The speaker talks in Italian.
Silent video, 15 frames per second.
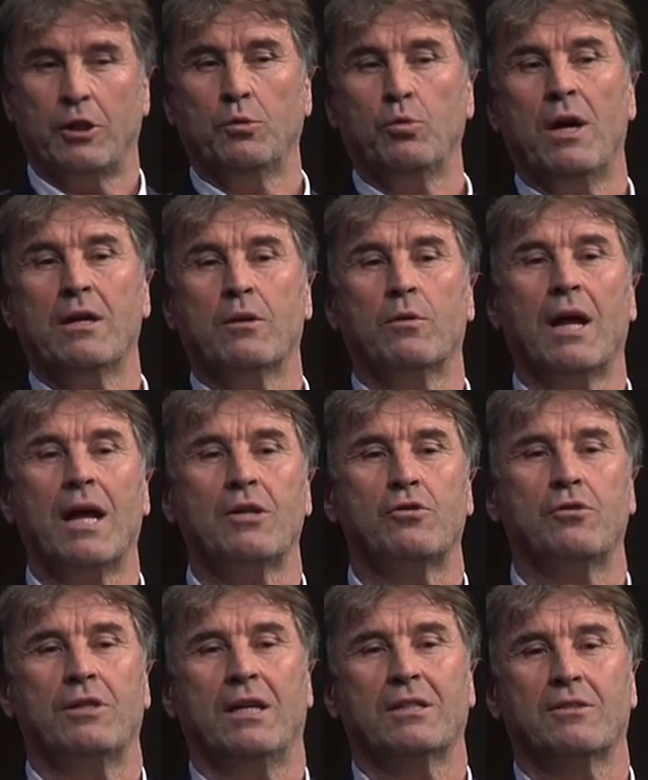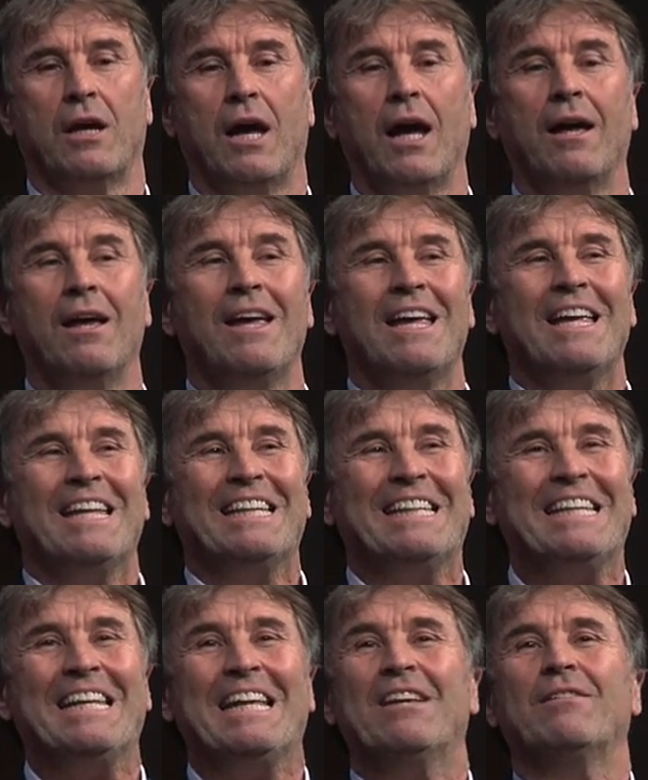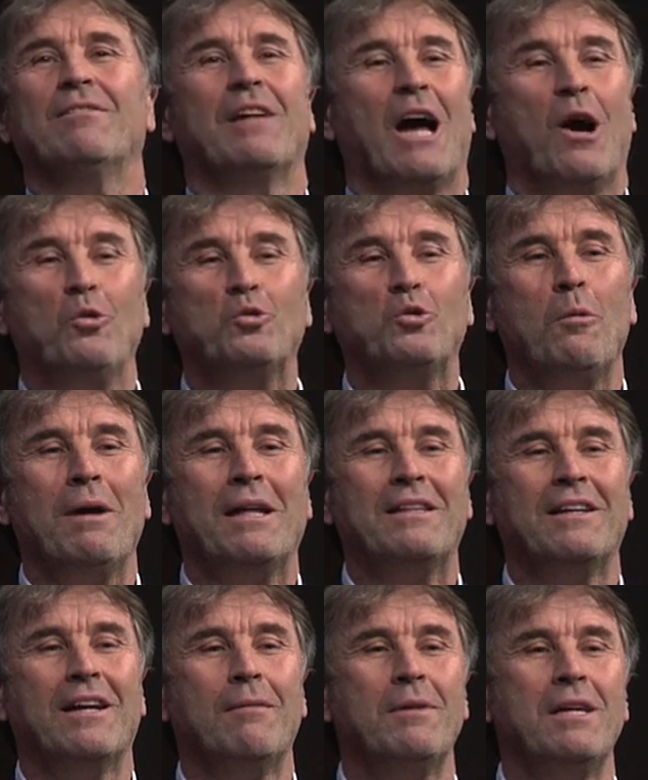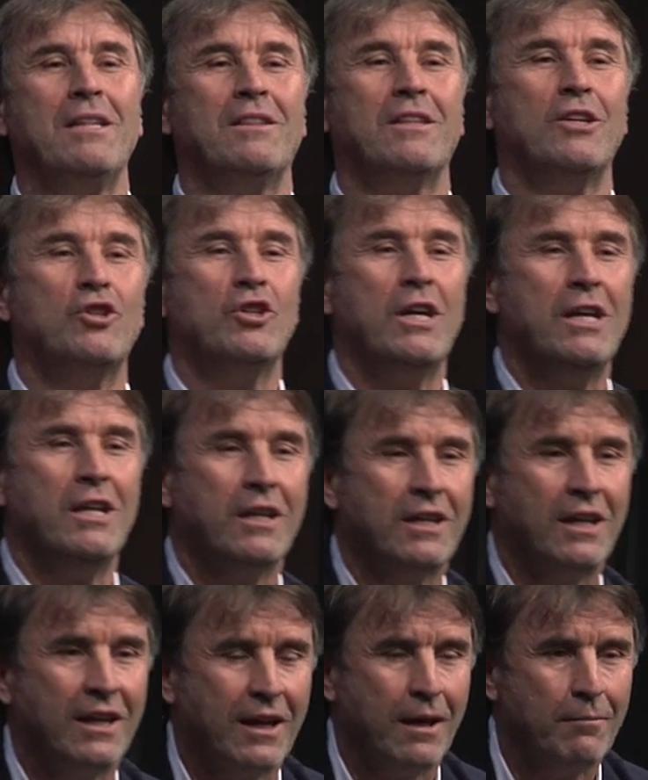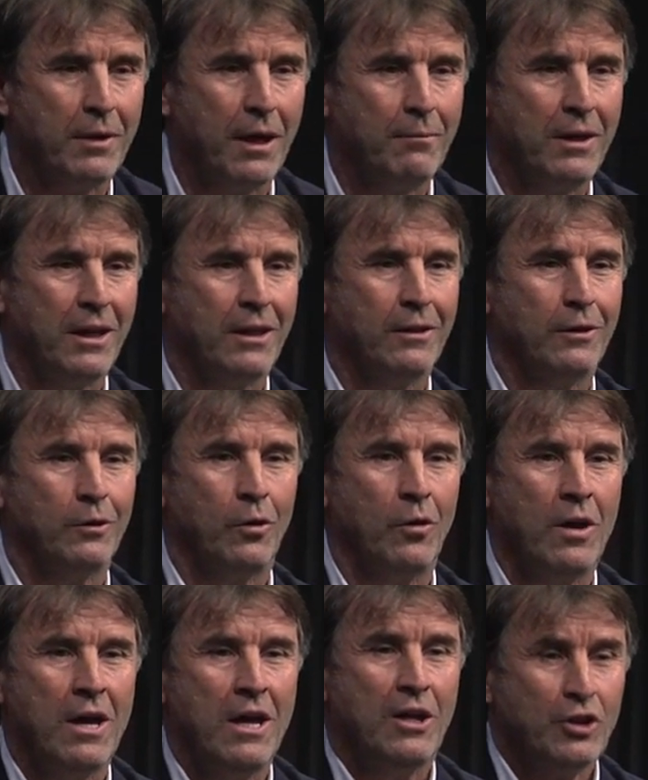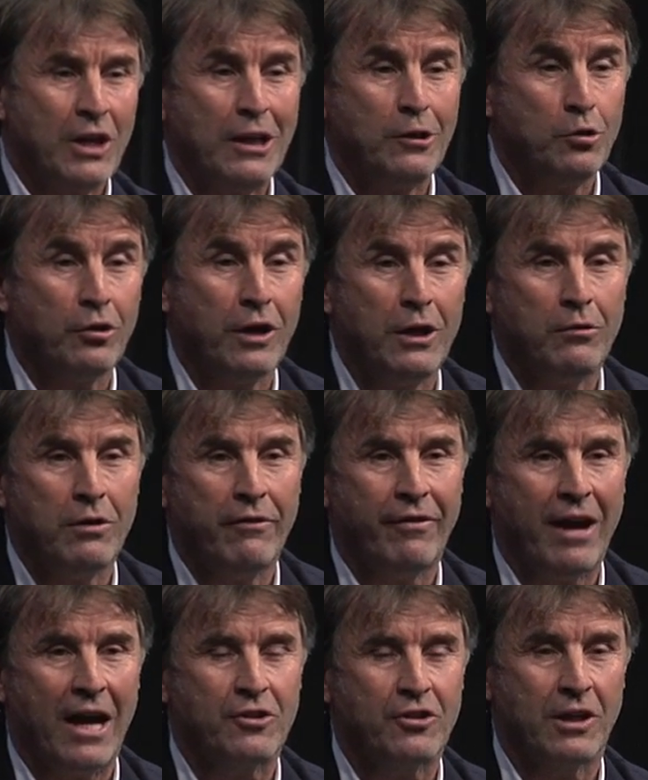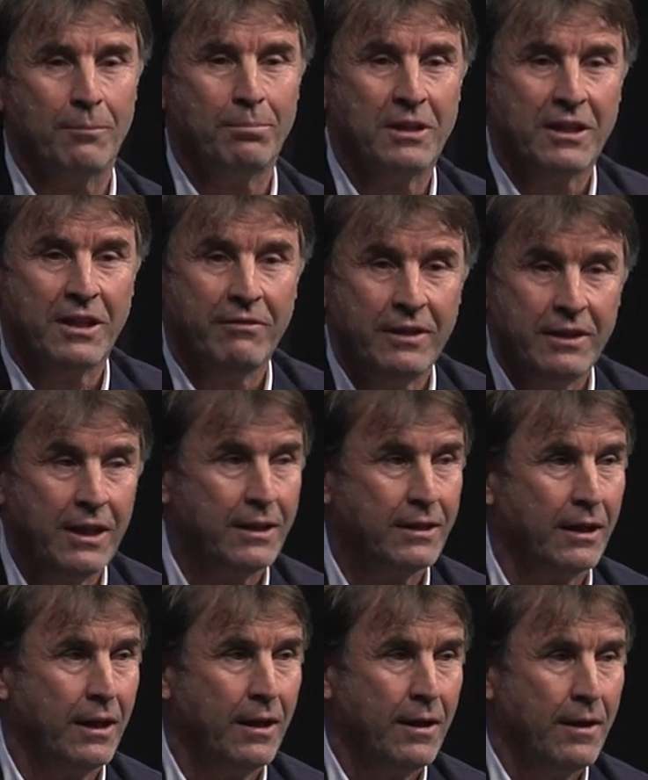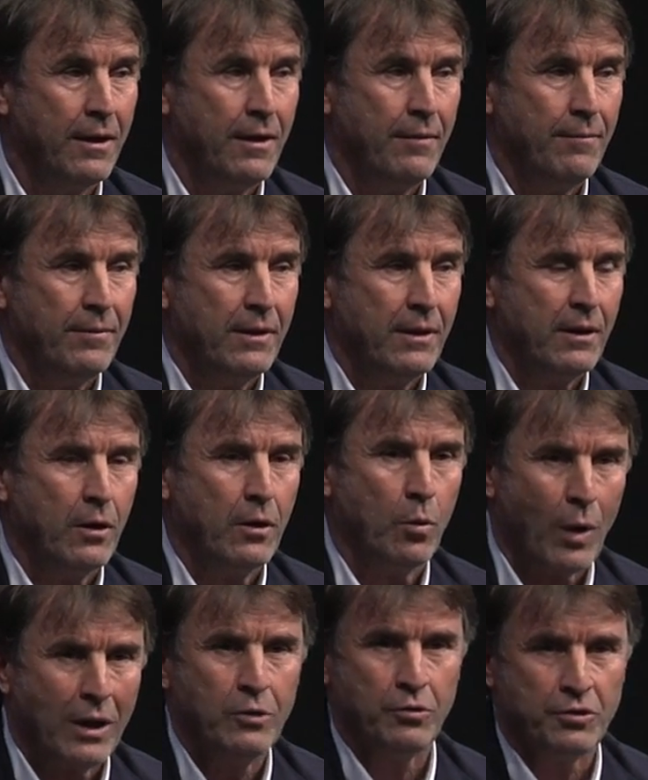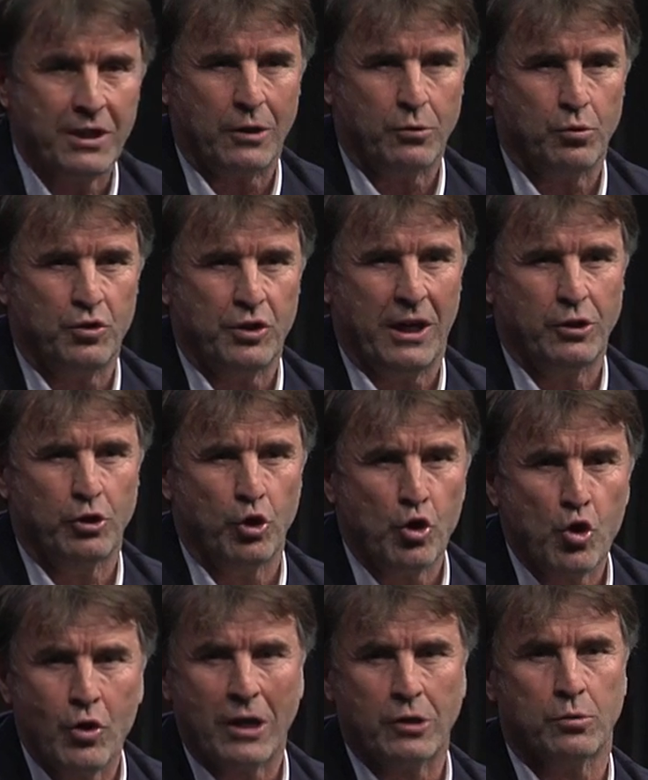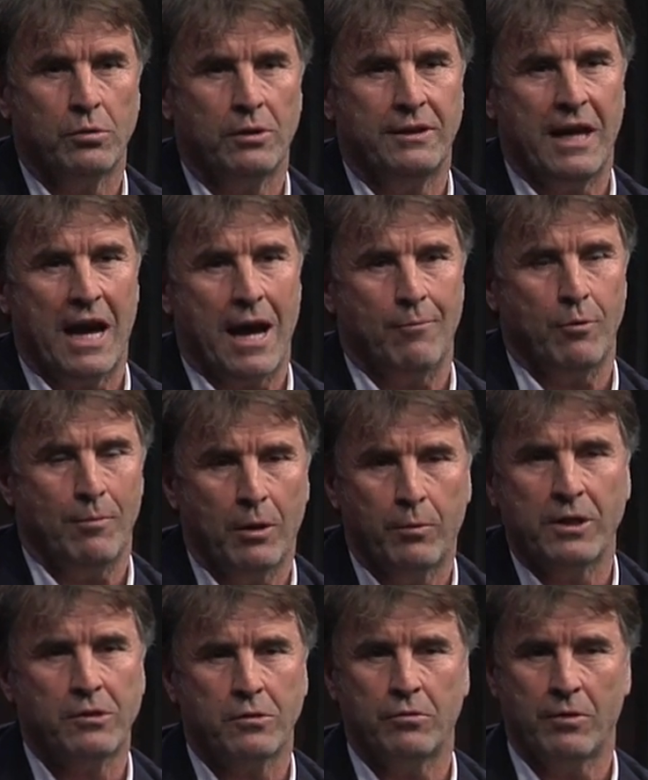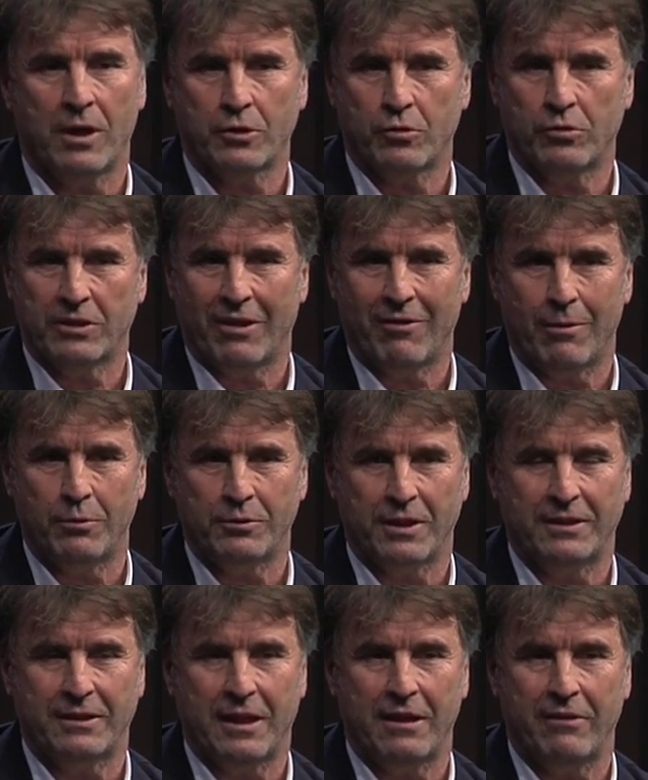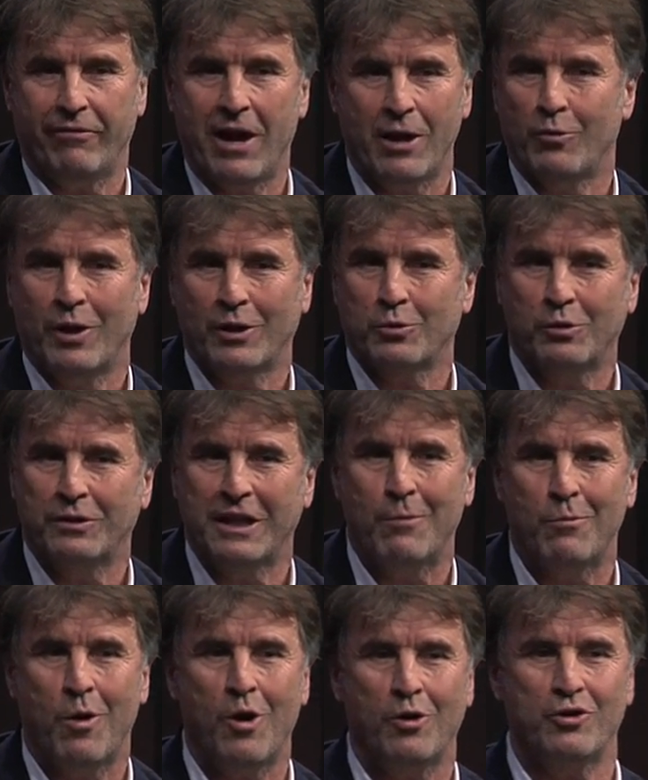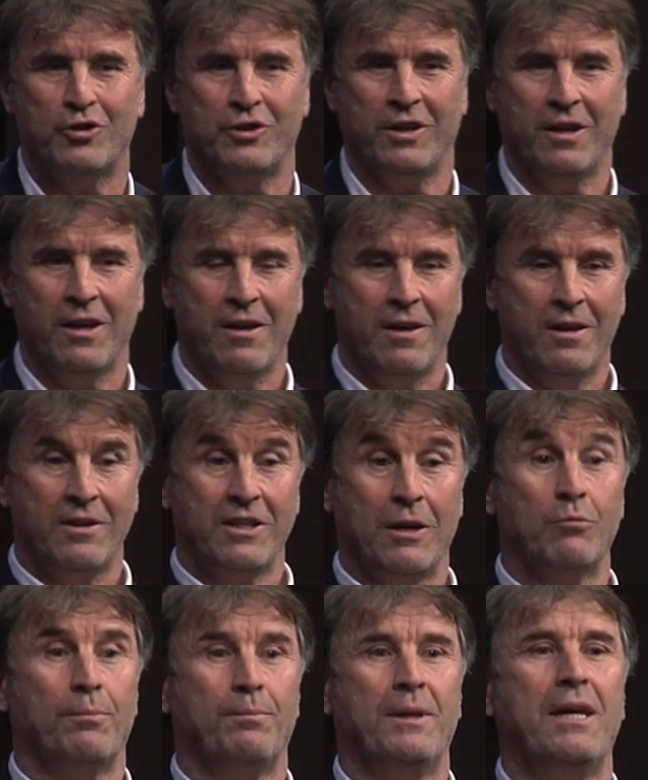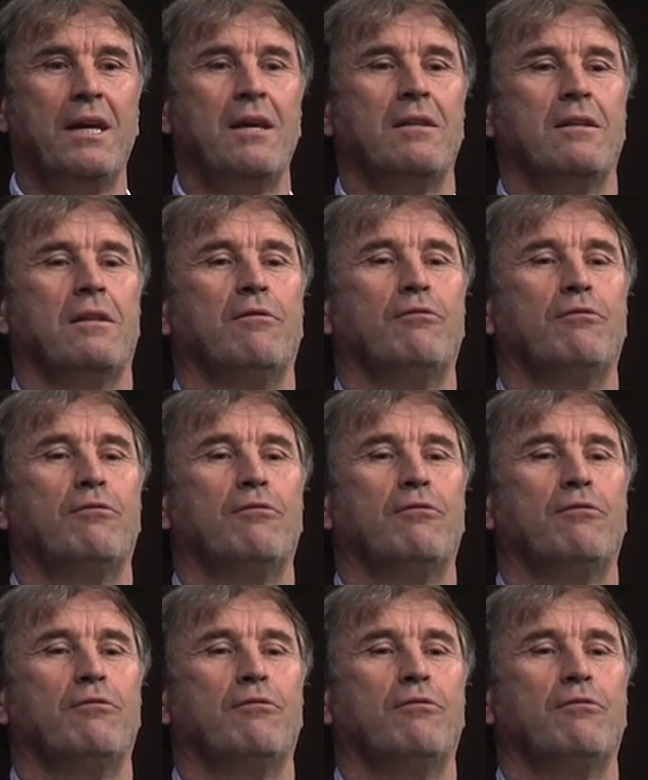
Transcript: se tu hai il coraggio di, di automaticamente cerchi il cambiamento. Certo che non è facile perché vedete, quando sia successo non ascoltiamo, ma questo non ascoltavamo 30 anni fa, non ascoltiamo oggi. Siamo pieni di